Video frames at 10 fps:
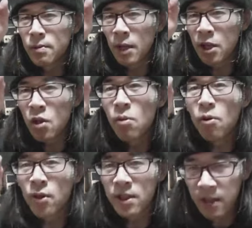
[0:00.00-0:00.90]
まあ、
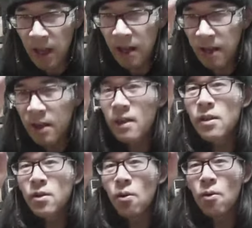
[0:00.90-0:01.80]
9V ですね
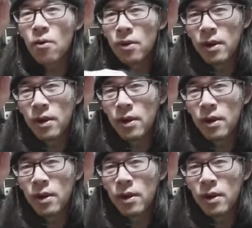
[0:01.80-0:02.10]
と、